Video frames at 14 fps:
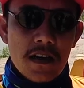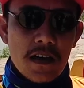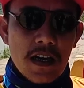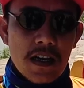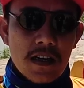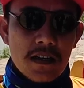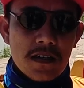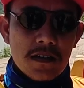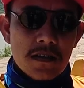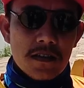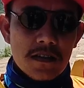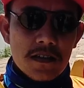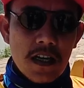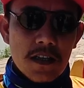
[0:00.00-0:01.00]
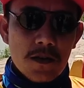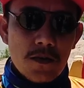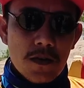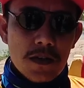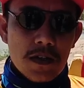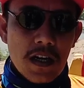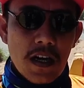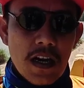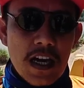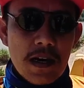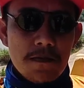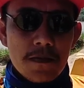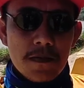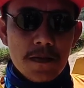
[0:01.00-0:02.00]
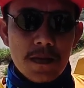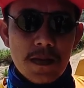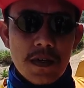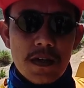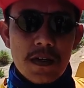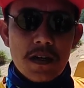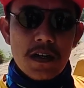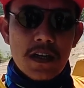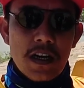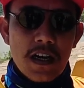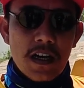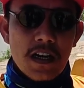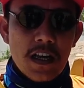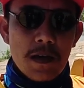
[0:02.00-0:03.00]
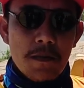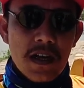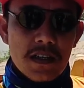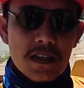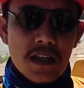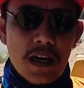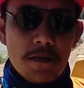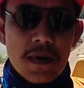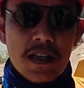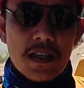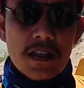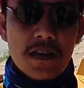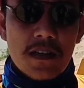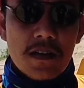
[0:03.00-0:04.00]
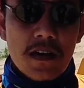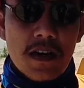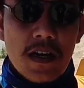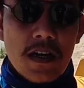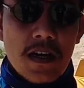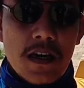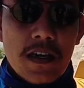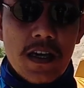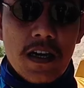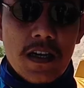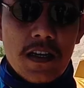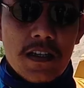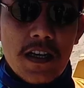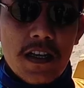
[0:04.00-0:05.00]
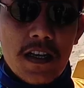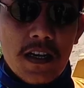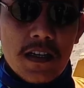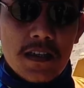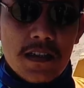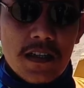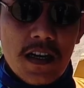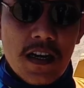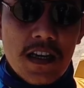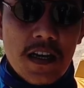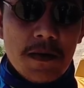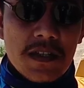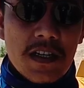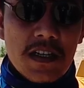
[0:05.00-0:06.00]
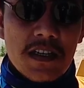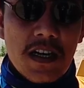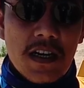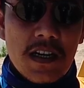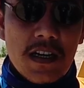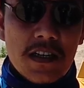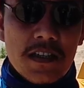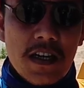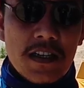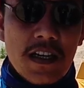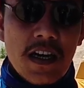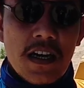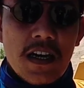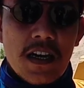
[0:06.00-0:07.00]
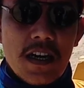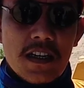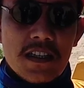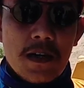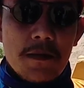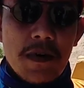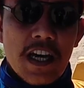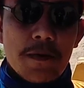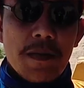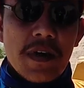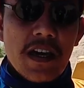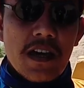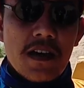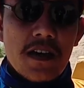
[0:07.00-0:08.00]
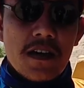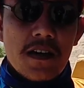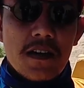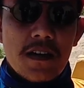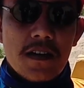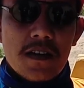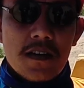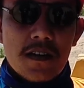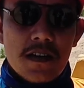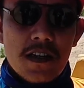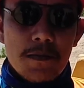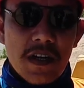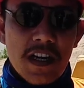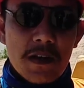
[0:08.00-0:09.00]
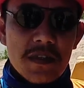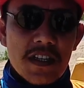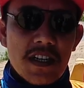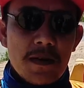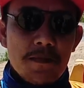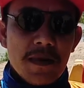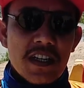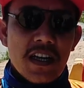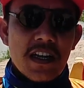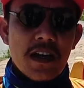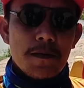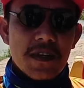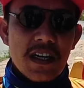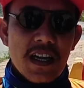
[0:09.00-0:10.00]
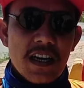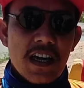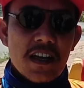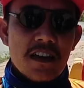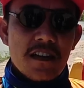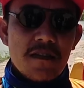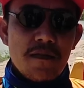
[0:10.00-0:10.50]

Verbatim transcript: yang satu tenggelam yang lima selamat eh, yang inisial yang sekarang yang masih dicari inisialnya atas nama RB diperkirakan masih dalam pencarian